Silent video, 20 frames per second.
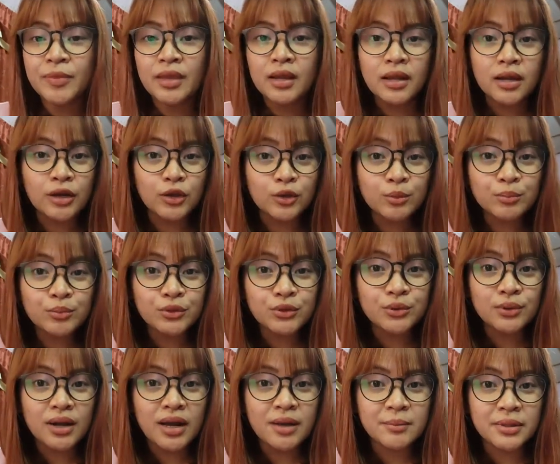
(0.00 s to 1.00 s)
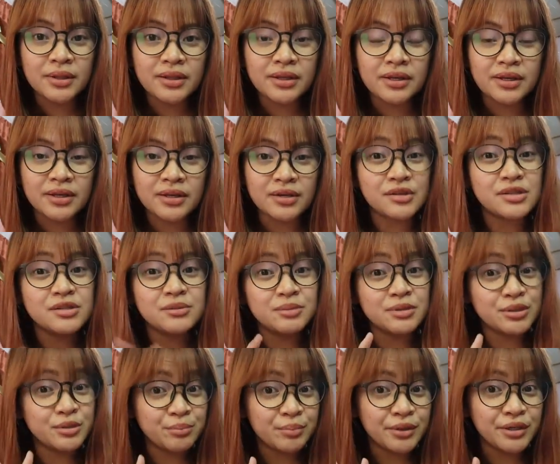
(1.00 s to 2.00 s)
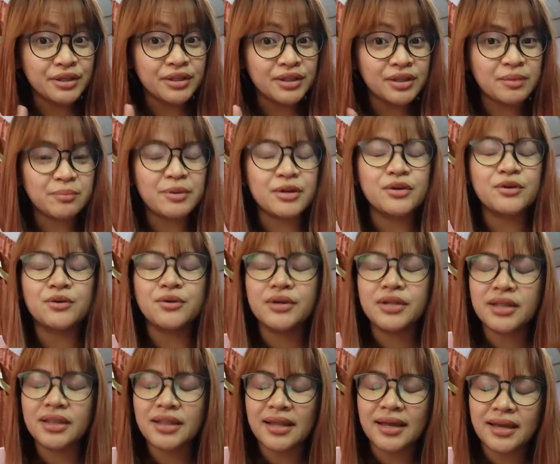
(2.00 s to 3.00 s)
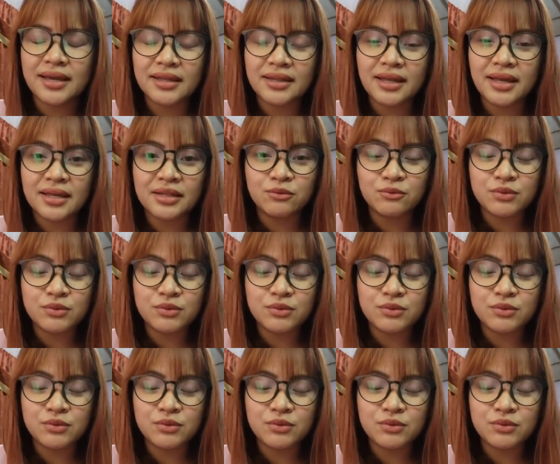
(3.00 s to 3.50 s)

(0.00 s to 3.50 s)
Ngayon po yung amin naging Christmas party pero online and we